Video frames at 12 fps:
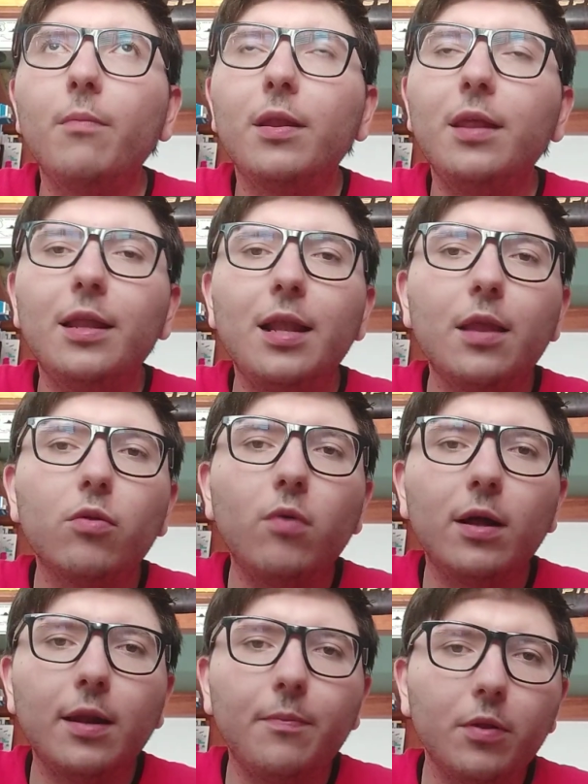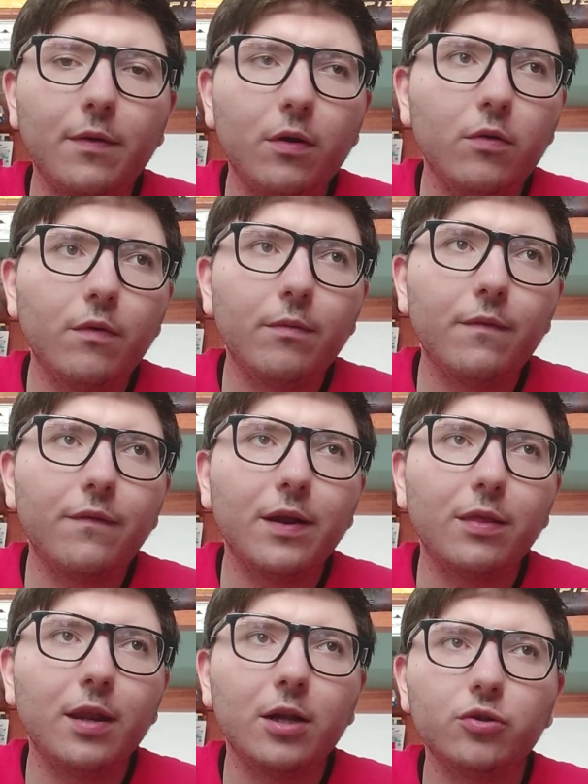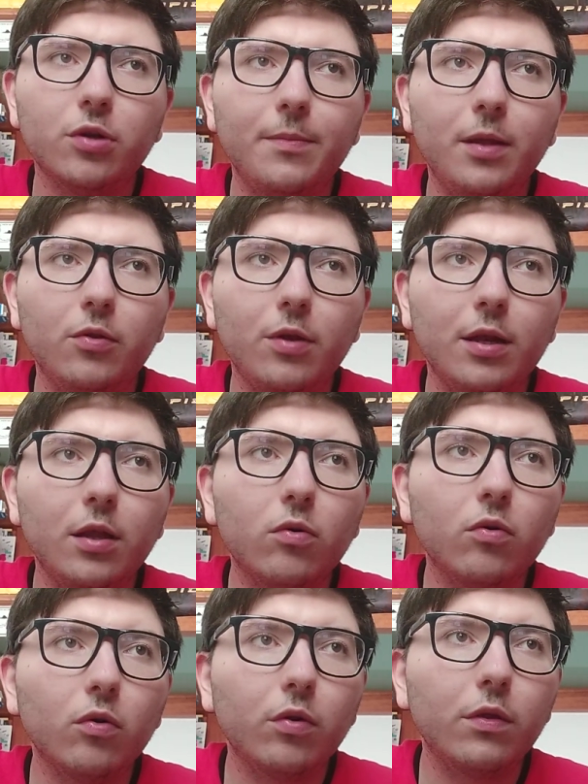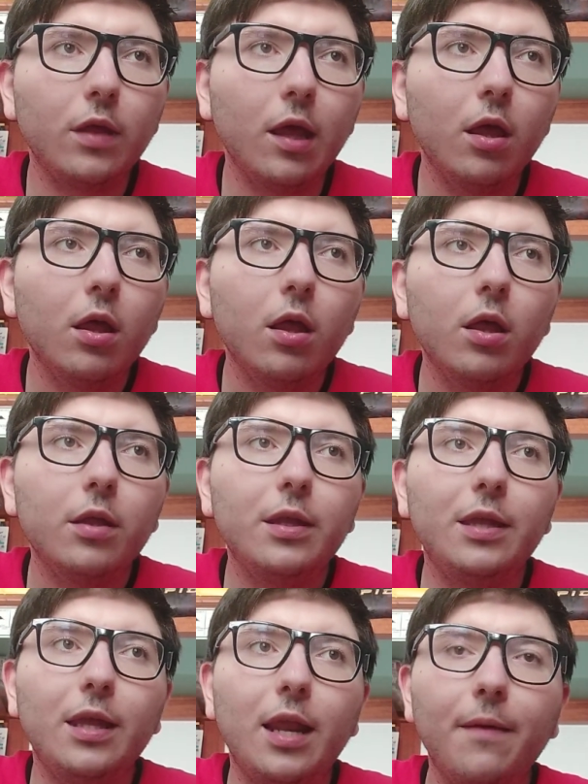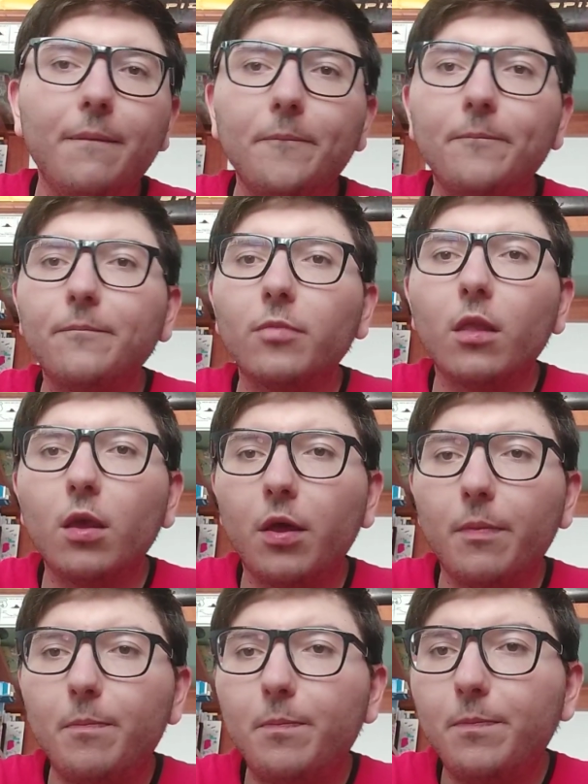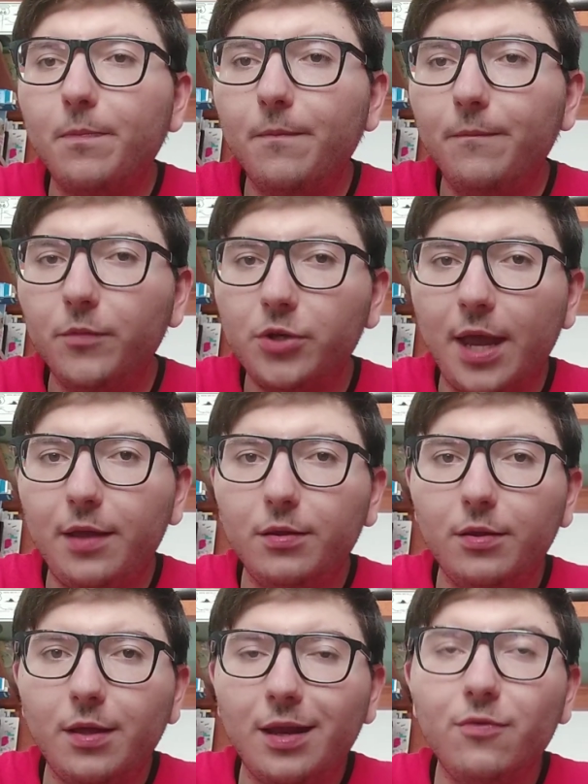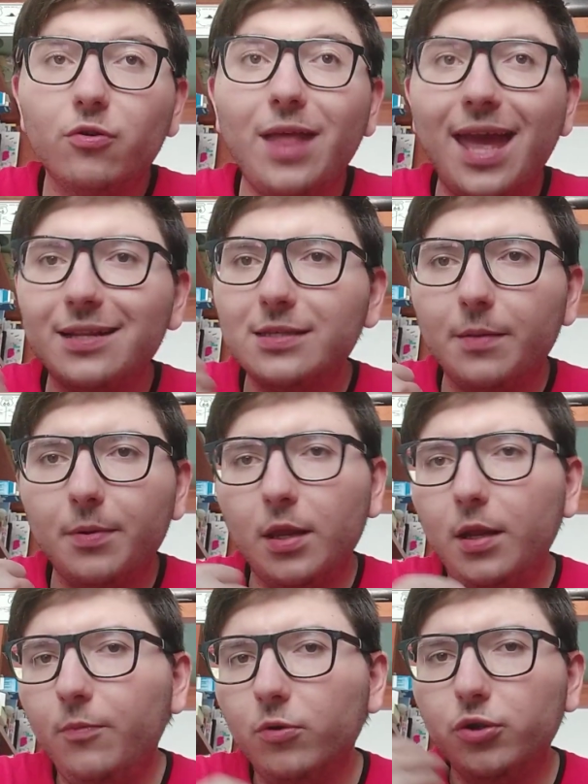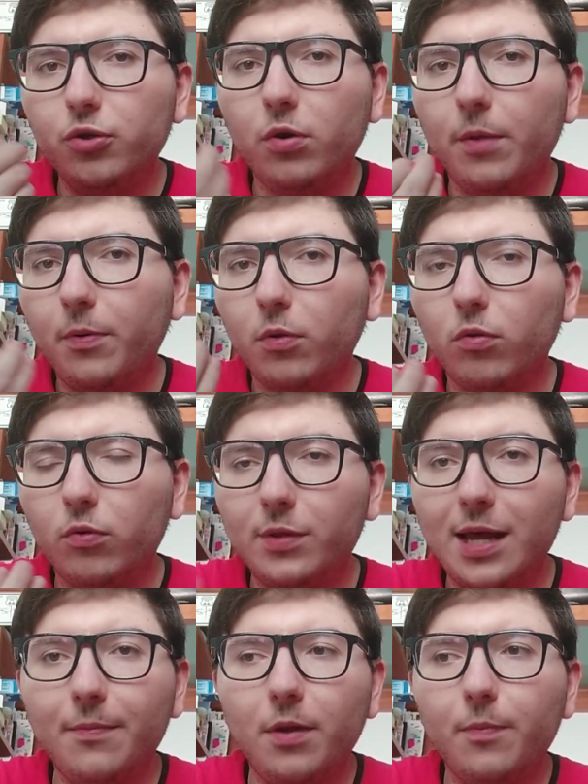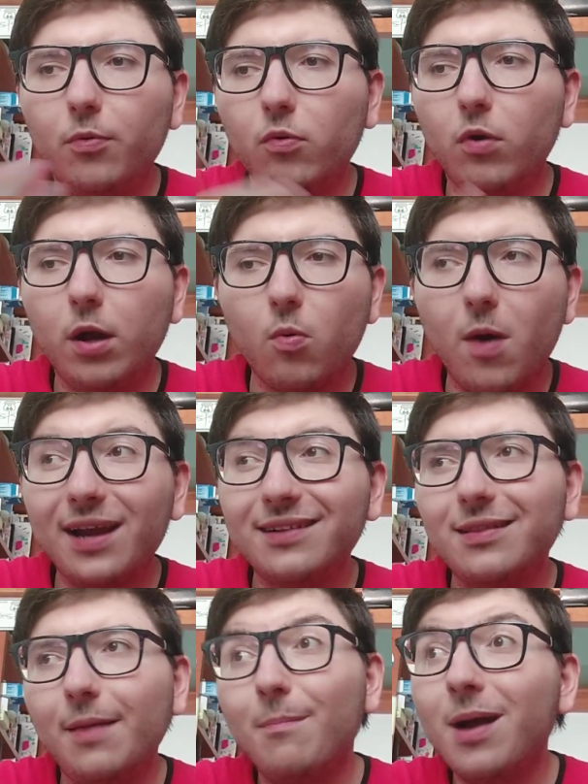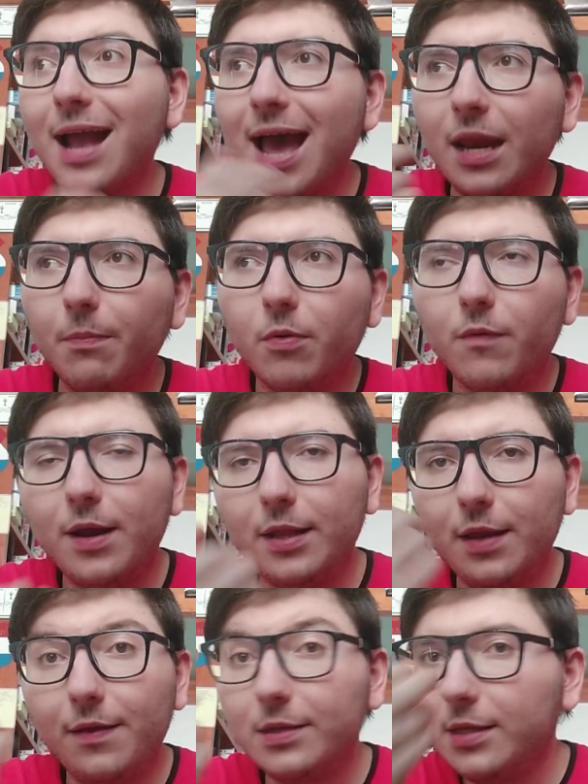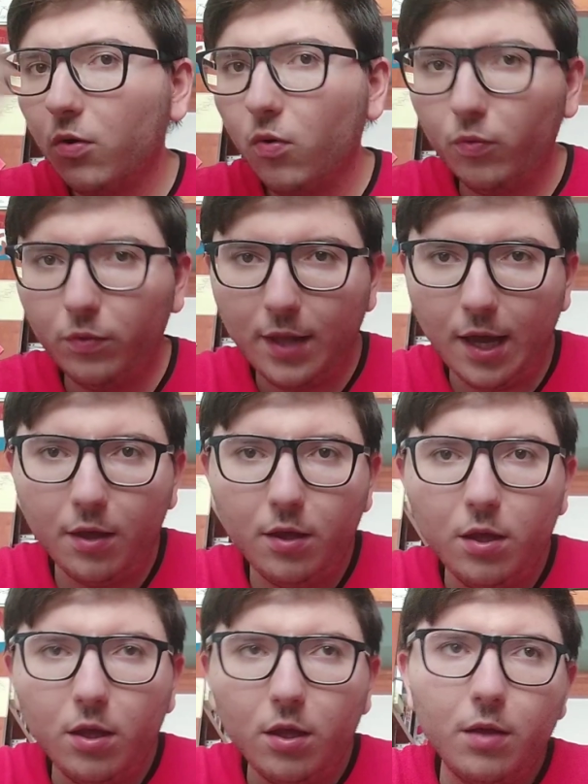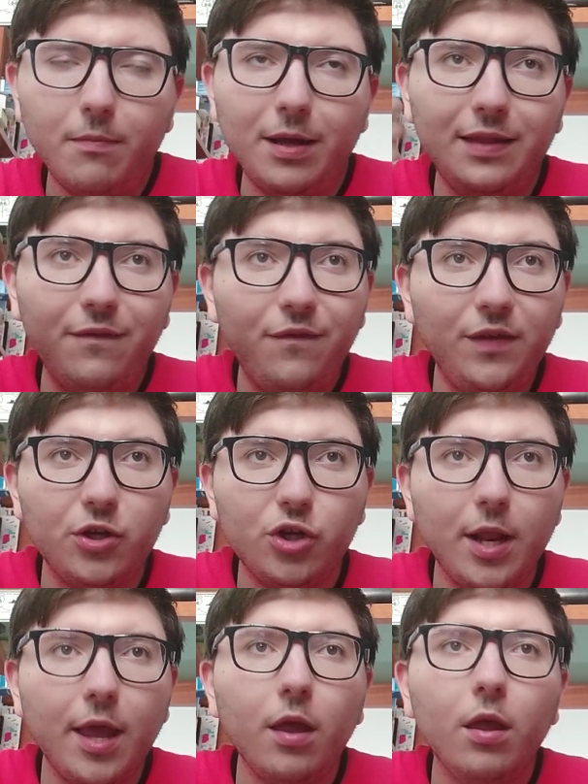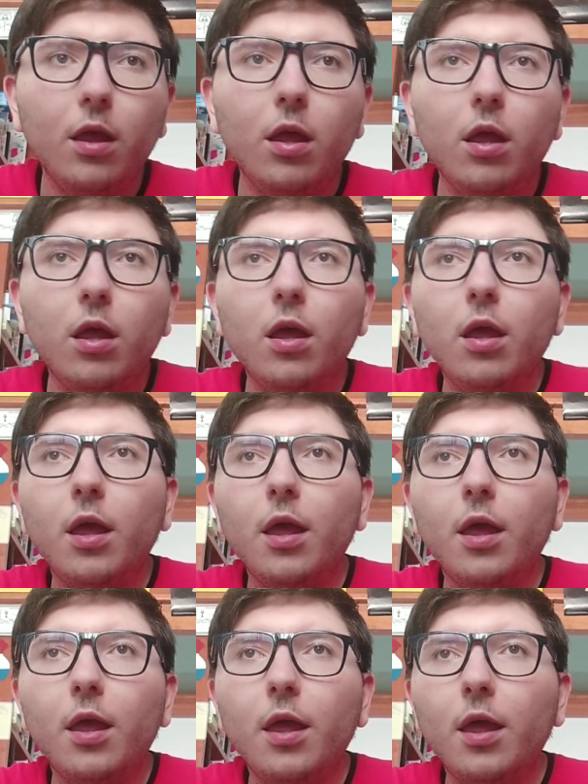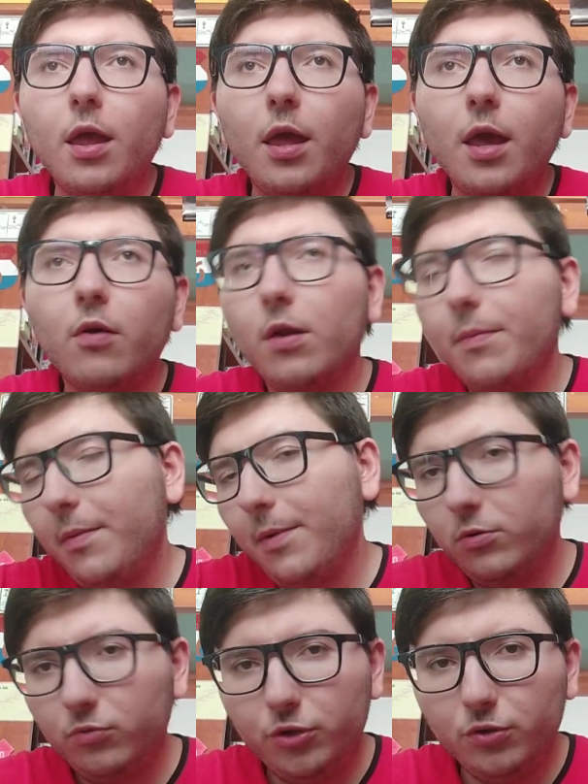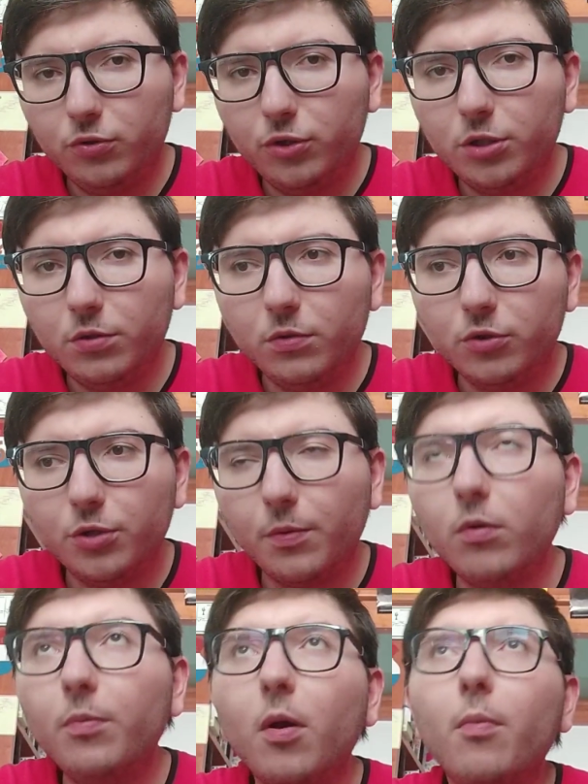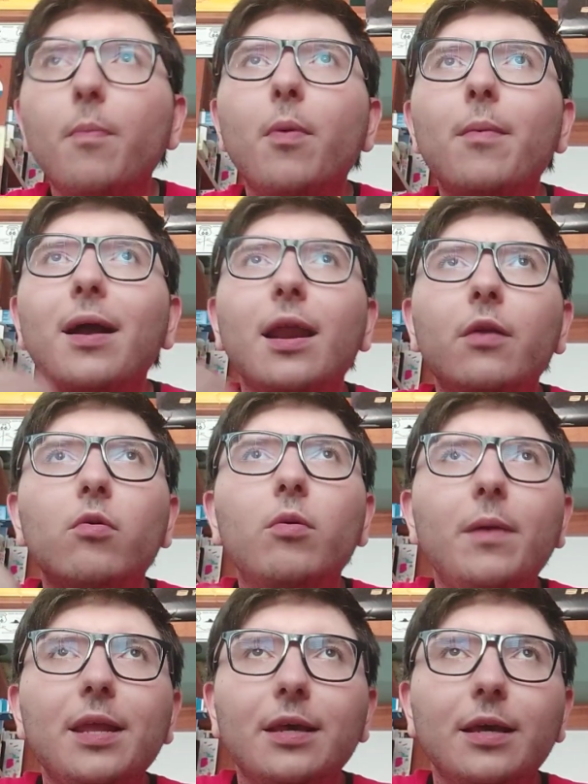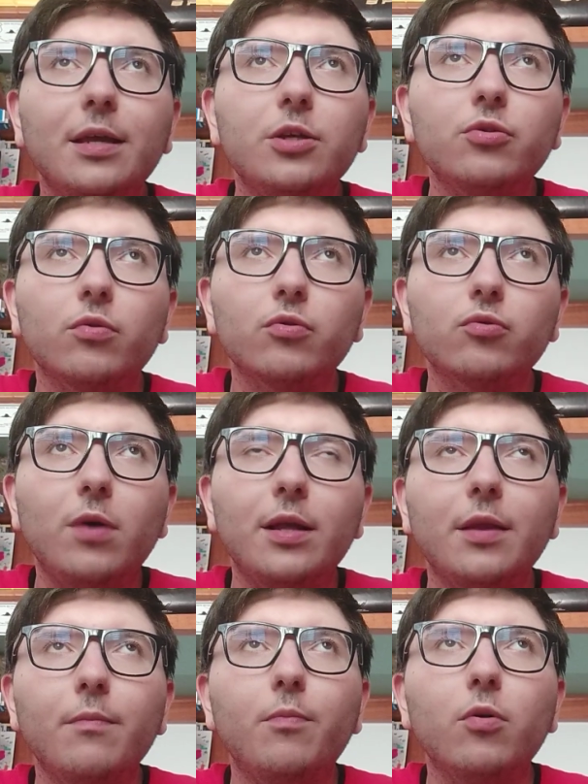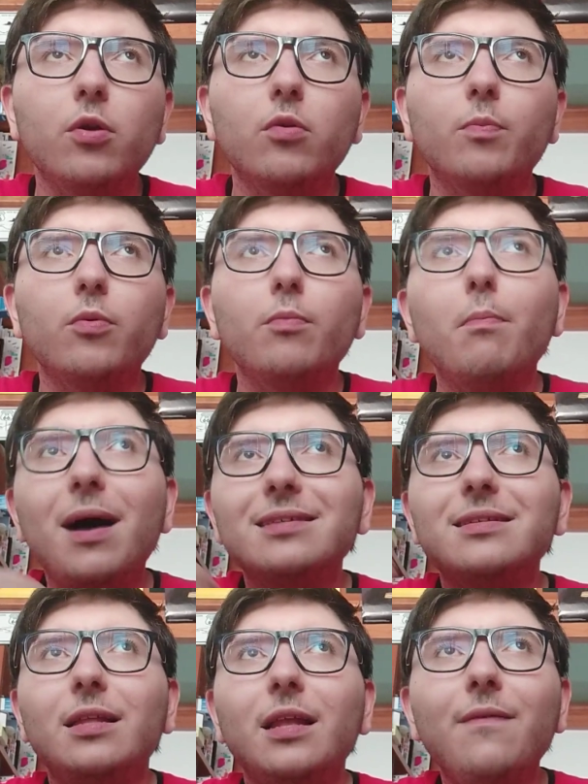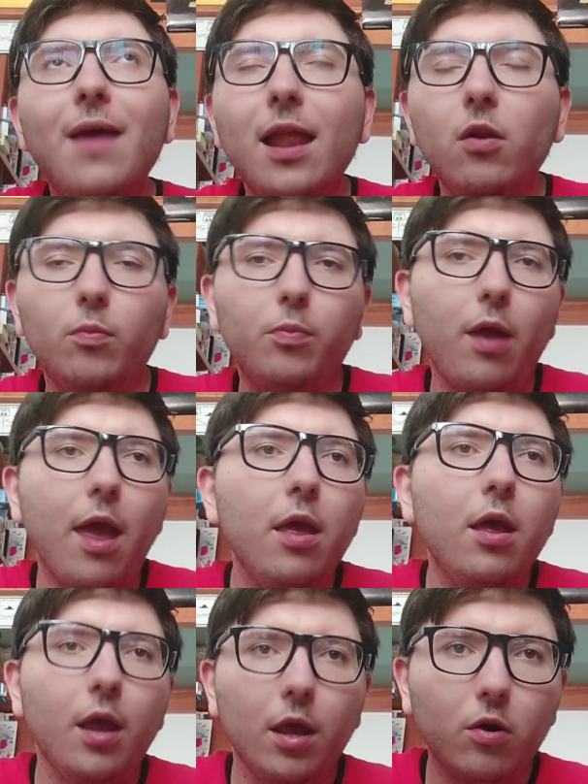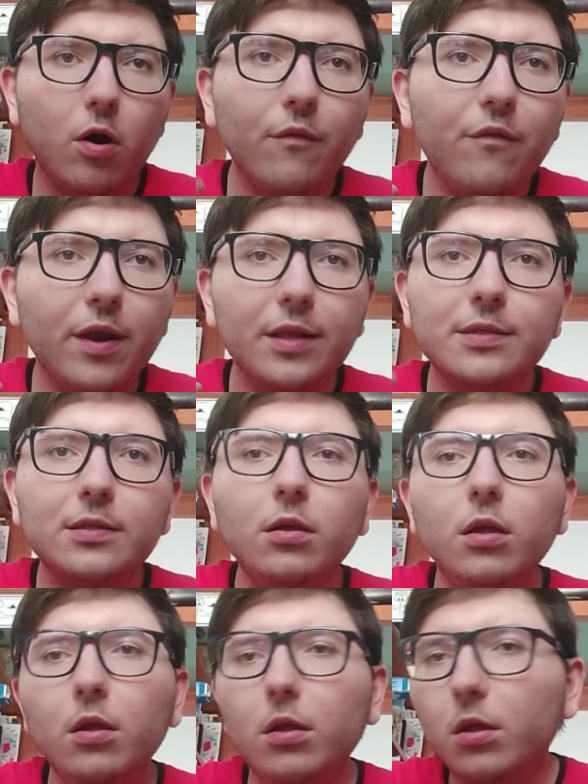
per dire delle squadre potevano farsi il ragionamento gli anni scorsi di dire eh, cioè arrivo terza perché nel mio girone posso lottarmela più con la quarta e magari provare ad arrivare seconda, ma è difficile. E, e con la prima non ci, non, ci, non ci, provo proprio e poi magari in Europa League che ci sono squadre un pochino più basse di livello oppure in conference